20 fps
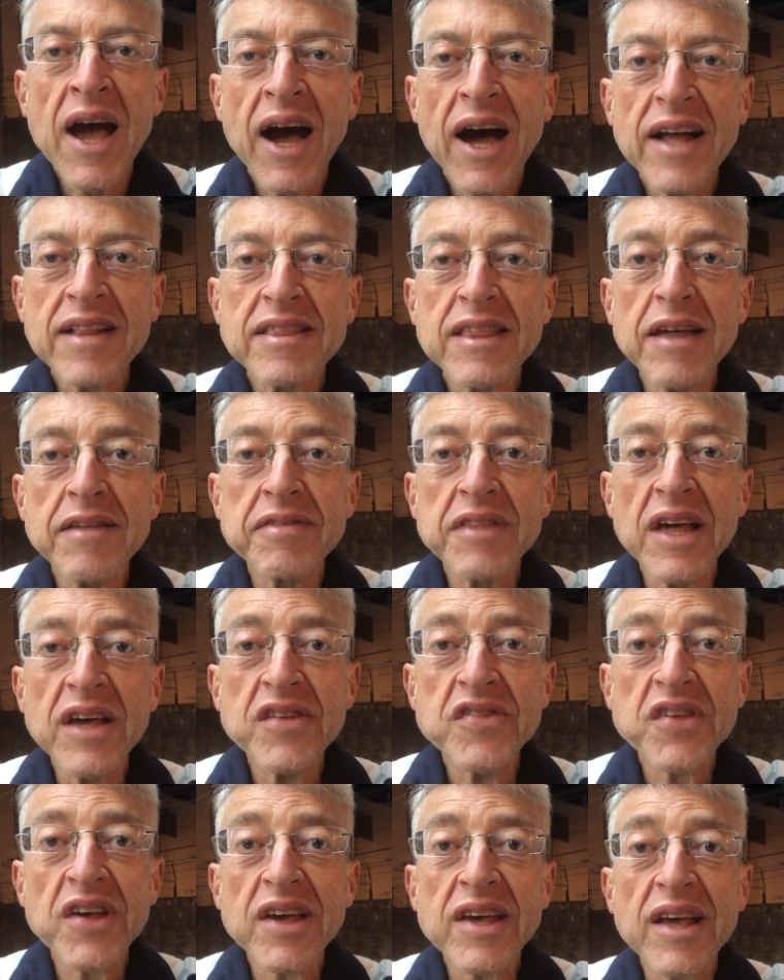A
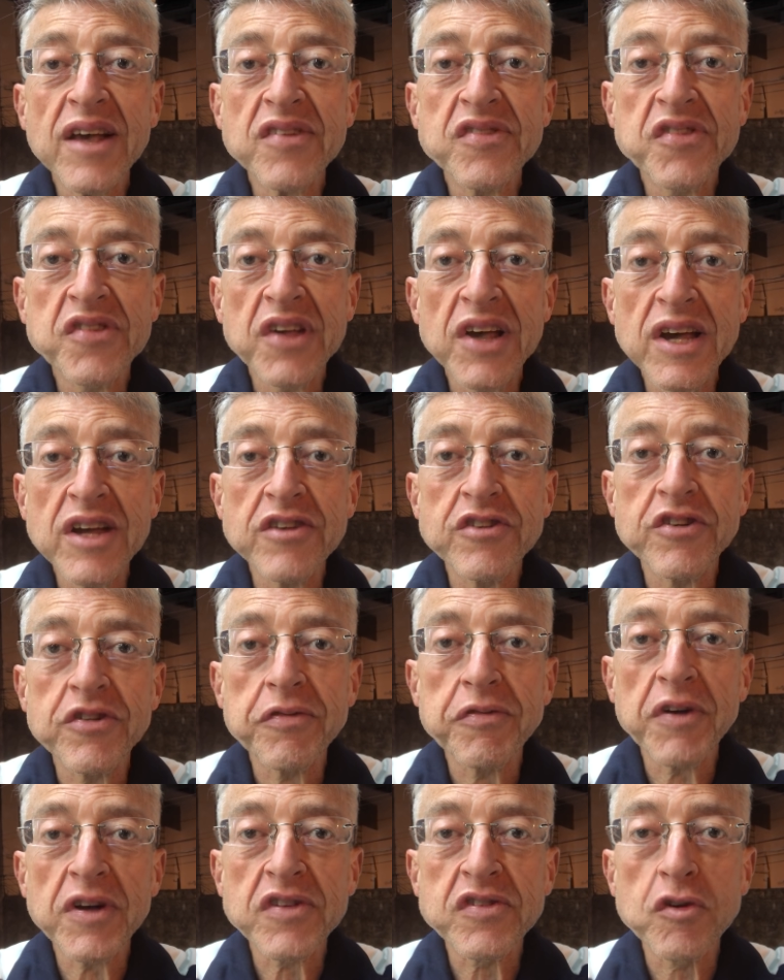tendência é que aceite
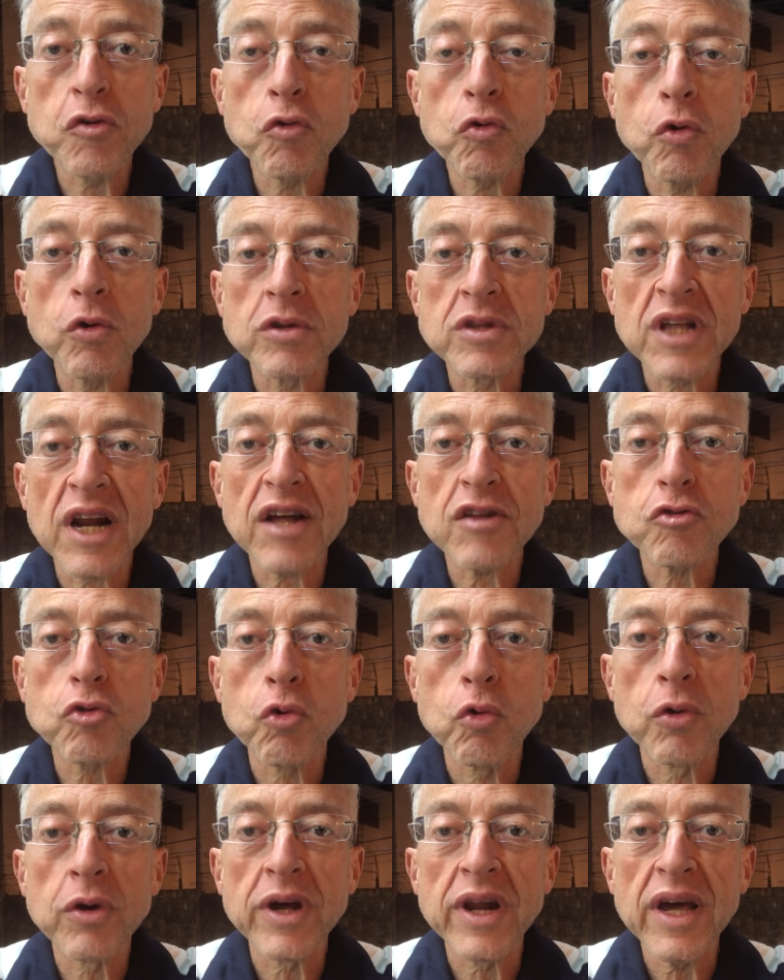fazer um contrato
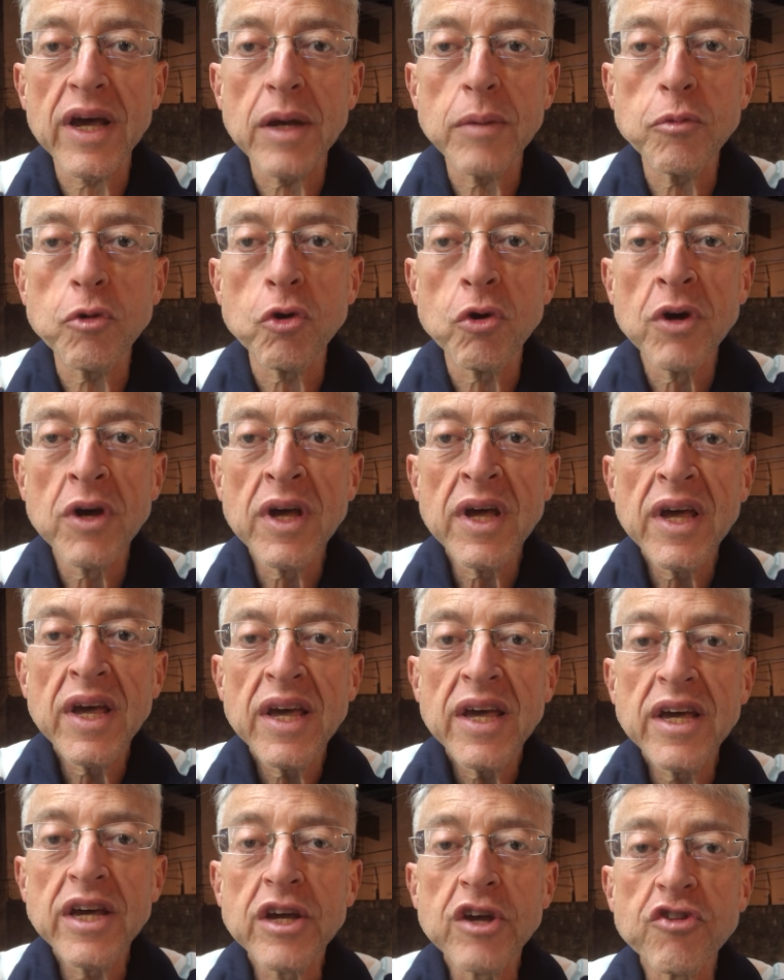com o Grêmio
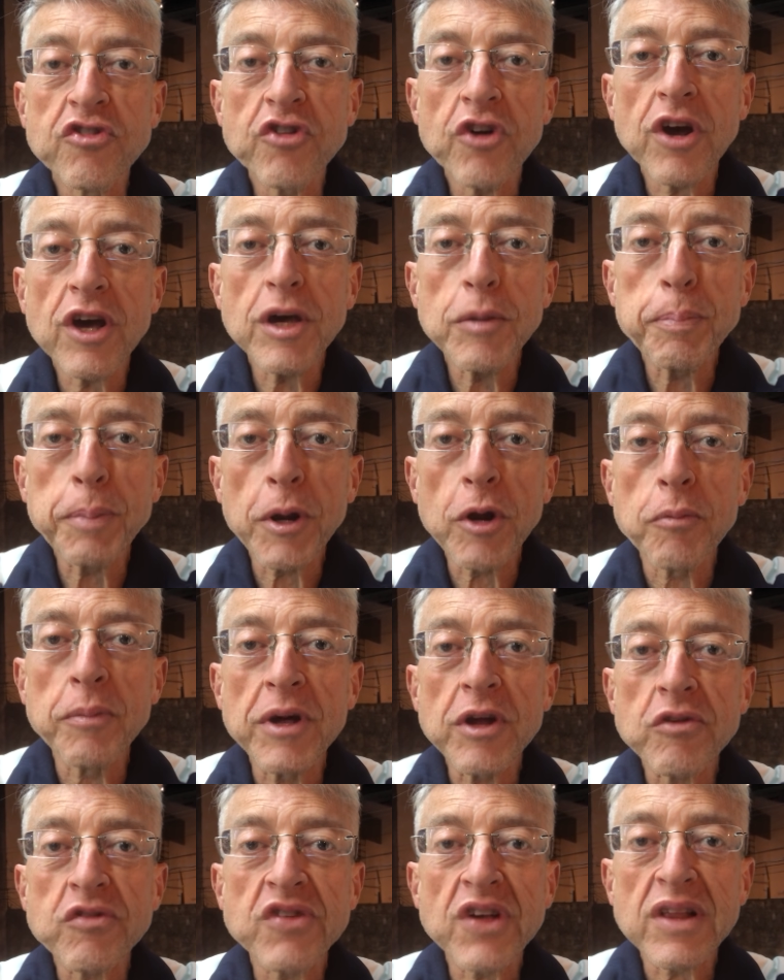e que jogue pelo
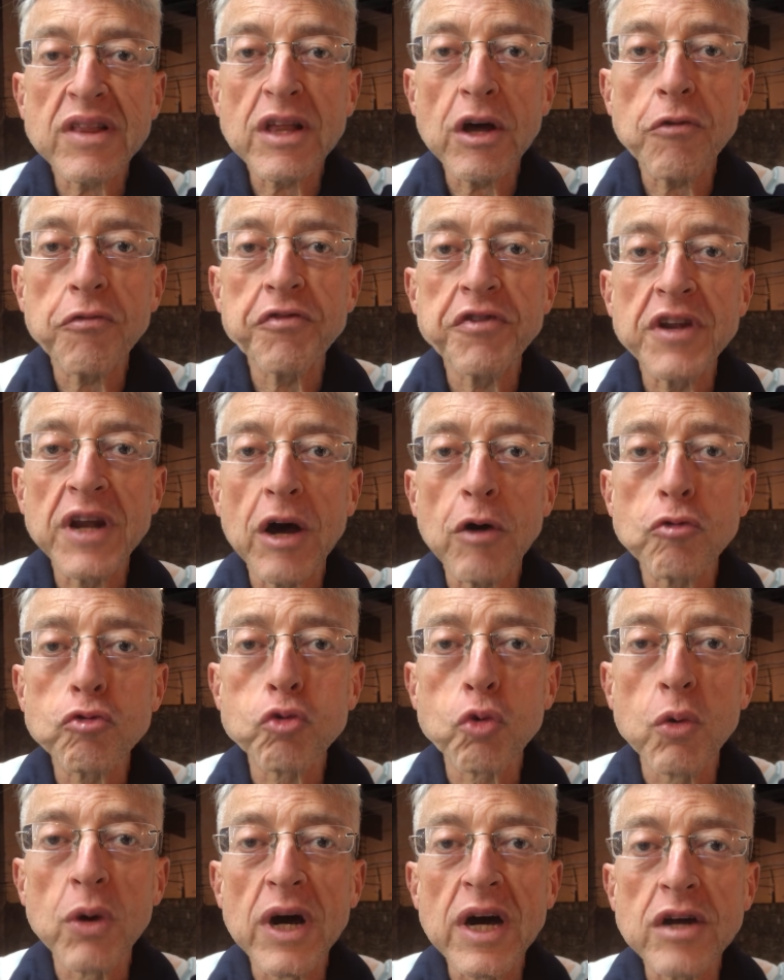menos até o final
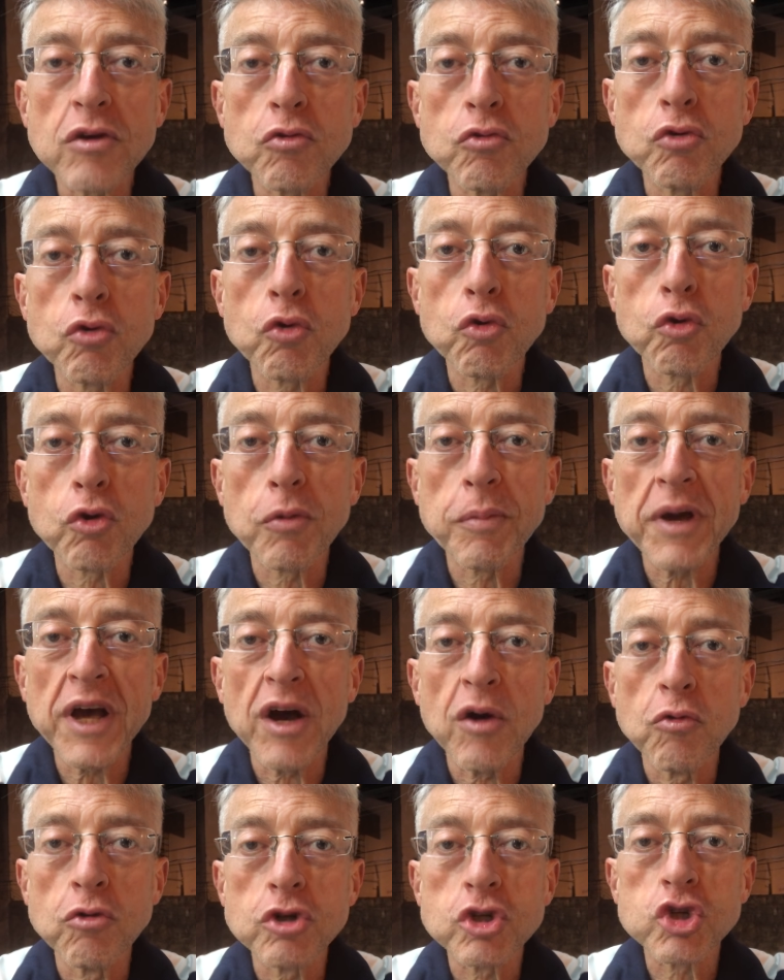do ano no Clube
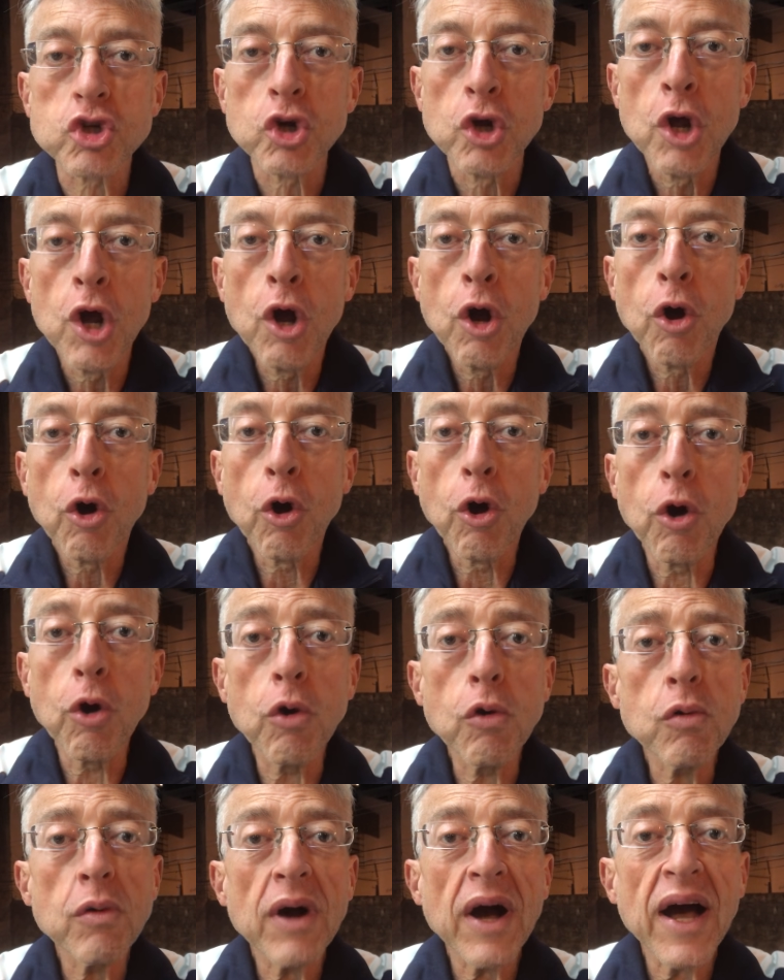Gaúcho
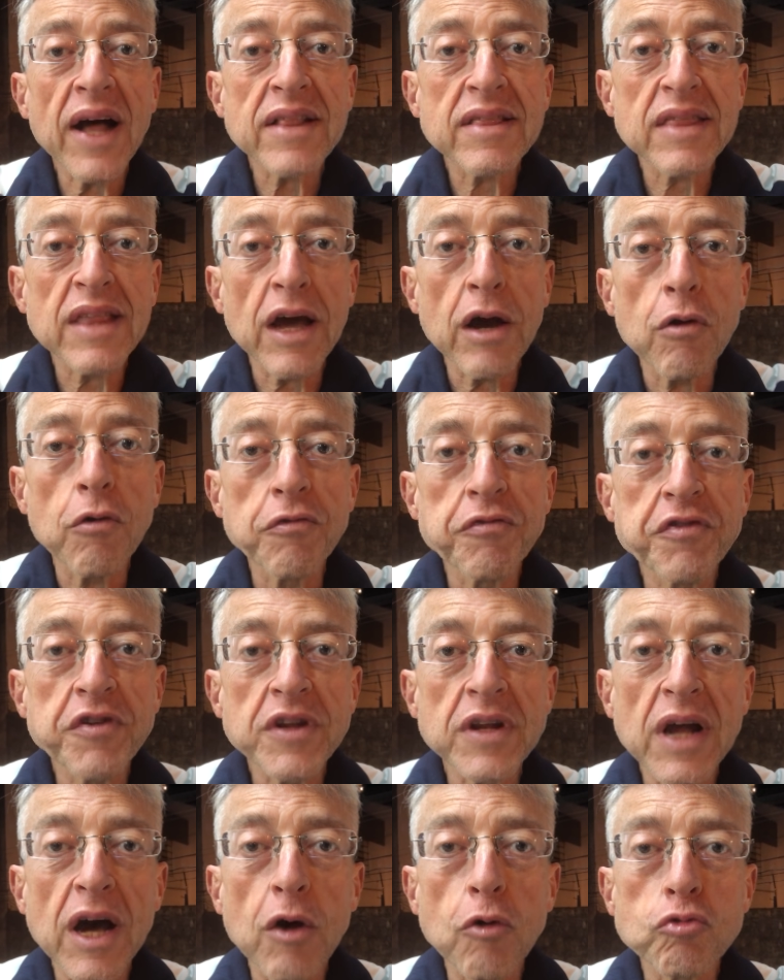ou até o
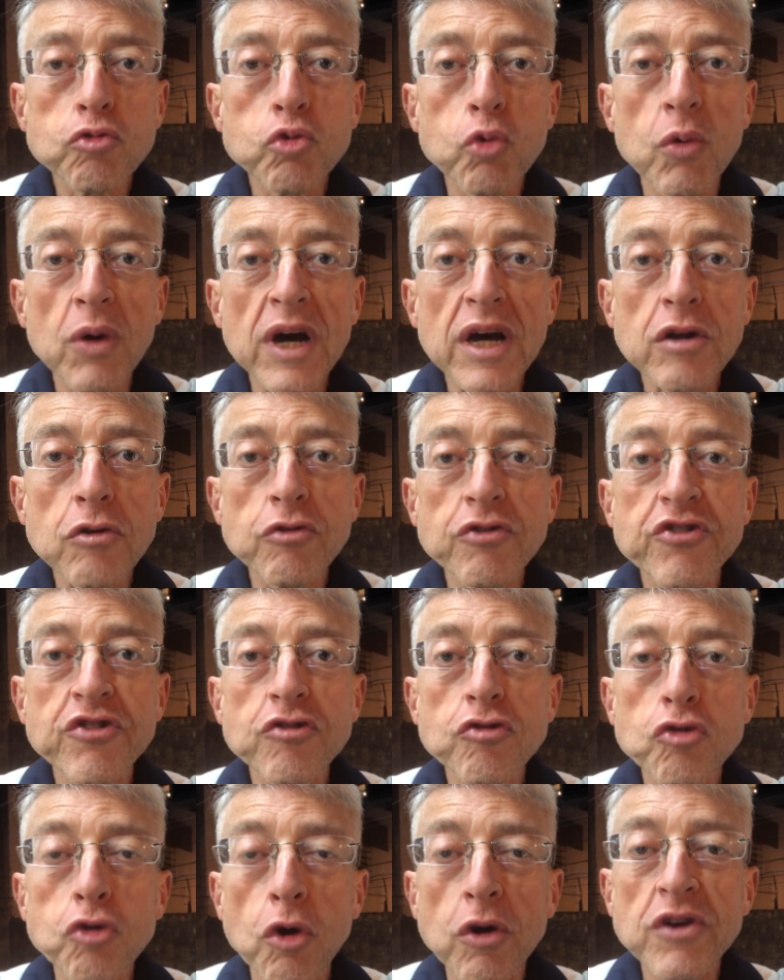final do ano de
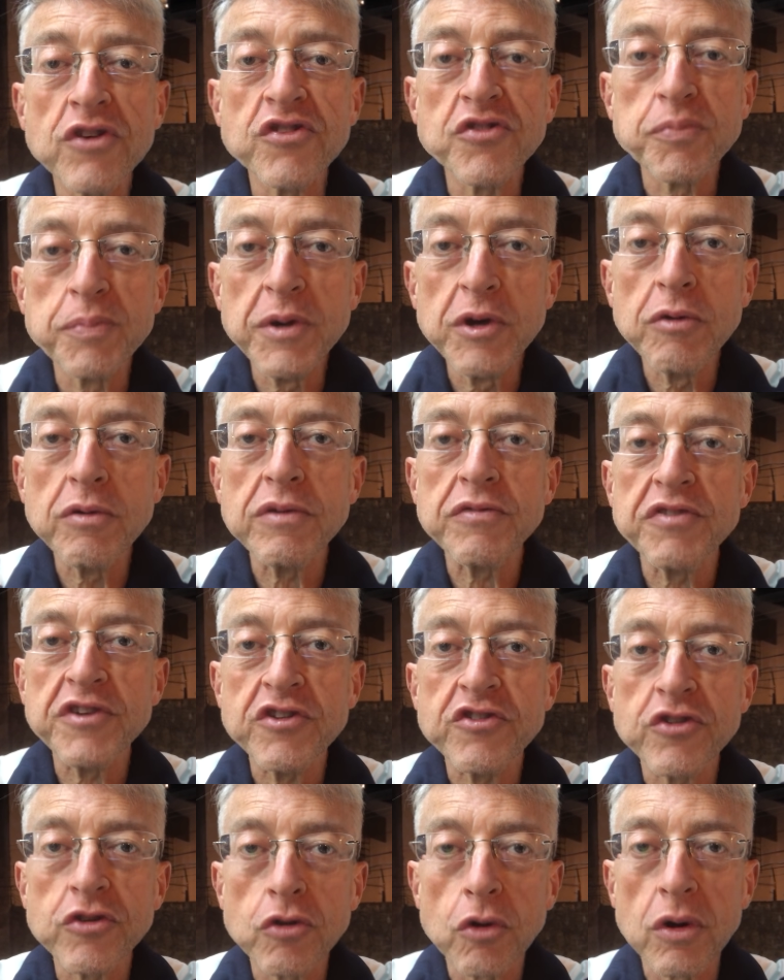
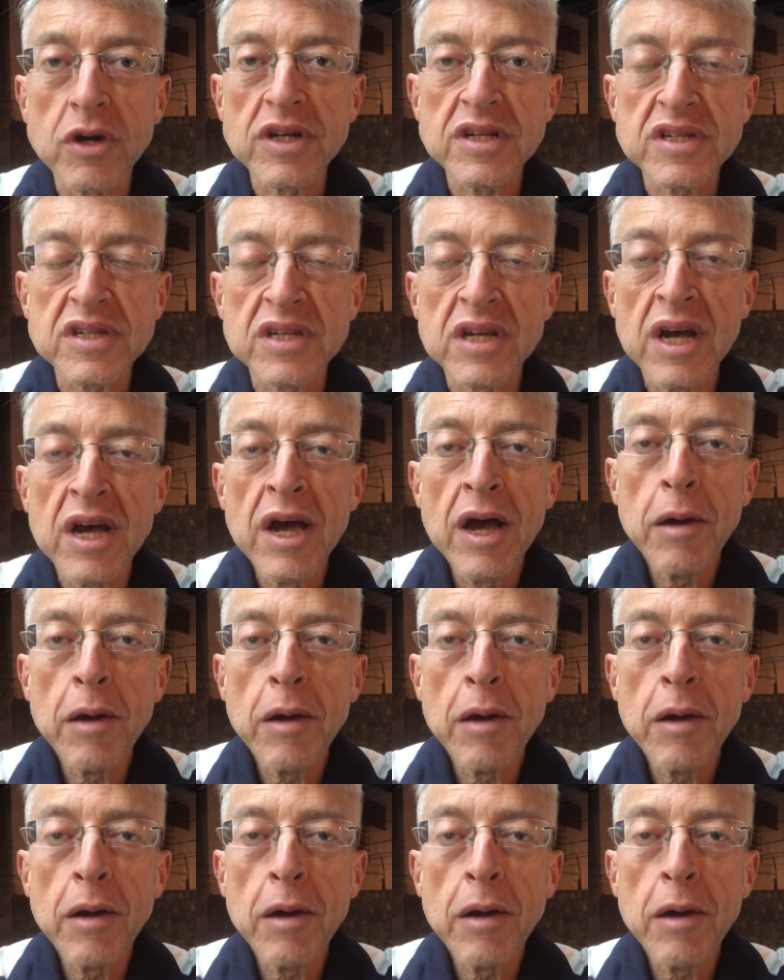2022.